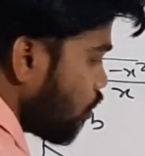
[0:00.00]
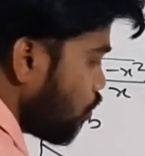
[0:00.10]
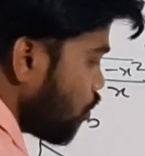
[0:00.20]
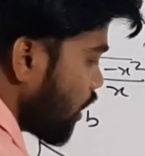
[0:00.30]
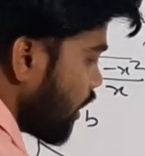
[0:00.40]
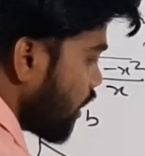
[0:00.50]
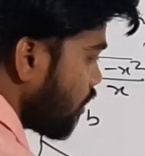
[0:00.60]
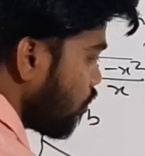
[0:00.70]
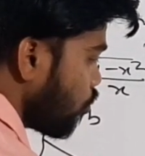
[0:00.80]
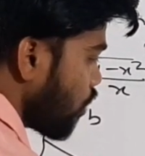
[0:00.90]
रूट
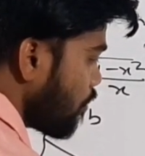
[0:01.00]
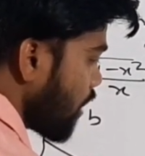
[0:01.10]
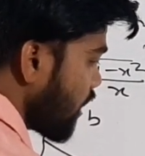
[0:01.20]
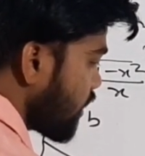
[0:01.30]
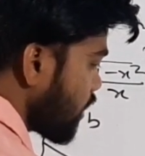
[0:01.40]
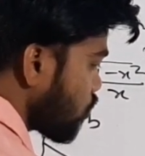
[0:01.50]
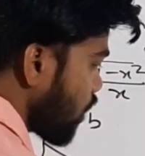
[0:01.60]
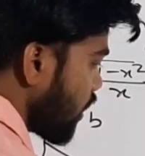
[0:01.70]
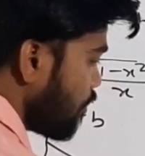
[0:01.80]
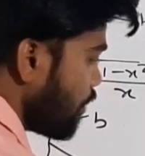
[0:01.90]
अंडर वन माइनस एक्स
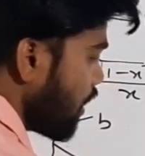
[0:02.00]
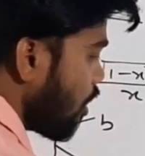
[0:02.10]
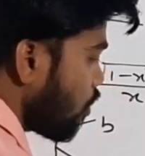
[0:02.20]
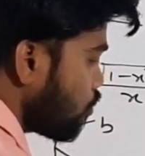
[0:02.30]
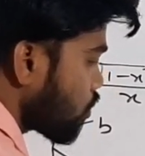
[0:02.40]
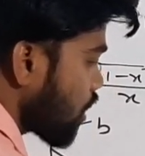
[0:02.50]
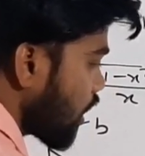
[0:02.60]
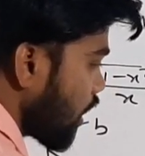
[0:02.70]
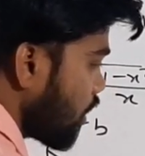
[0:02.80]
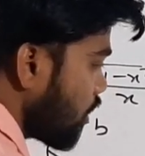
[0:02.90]
स्क्वायर ये बी और उसका
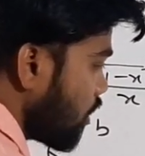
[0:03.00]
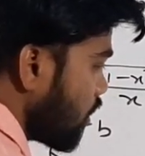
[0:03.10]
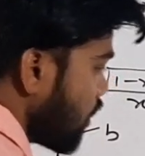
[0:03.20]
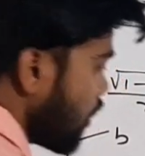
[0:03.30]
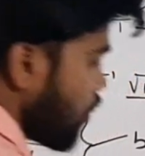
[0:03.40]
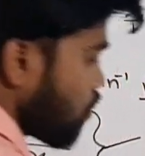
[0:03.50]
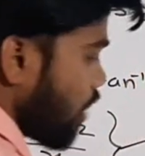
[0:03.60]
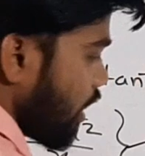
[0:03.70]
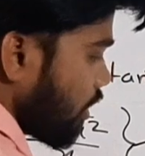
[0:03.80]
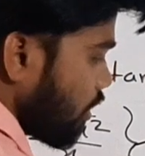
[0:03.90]
क्या
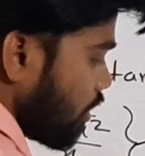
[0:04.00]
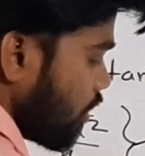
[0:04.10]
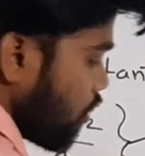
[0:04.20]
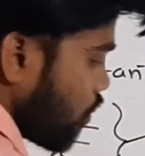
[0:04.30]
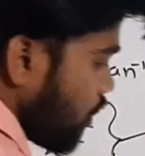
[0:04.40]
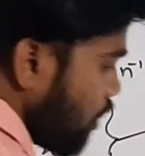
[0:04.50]
स्क्वायर e